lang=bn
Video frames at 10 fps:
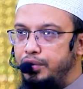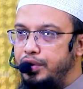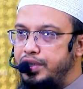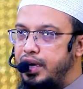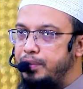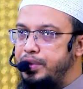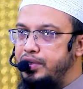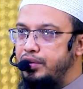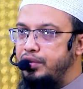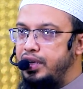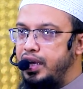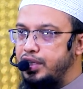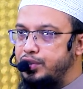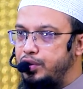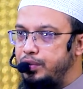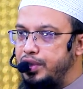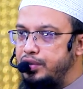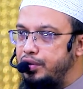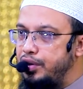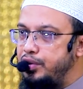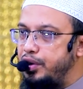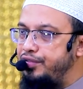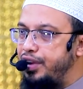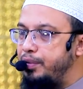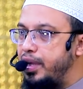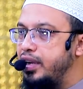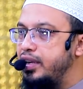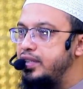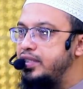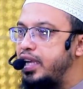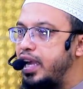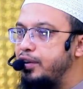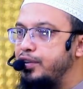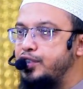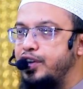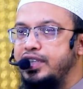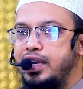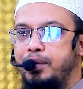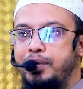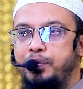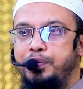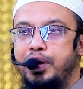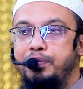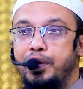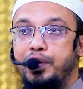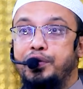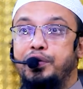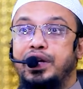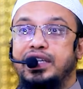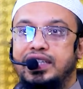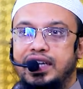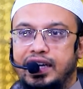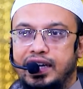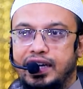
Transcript: ওইটা আপনি যখনই আশ করবেন তখনই ধরে ফেলবেন যে এখন শয়তান আমার উপরে ভর করেছে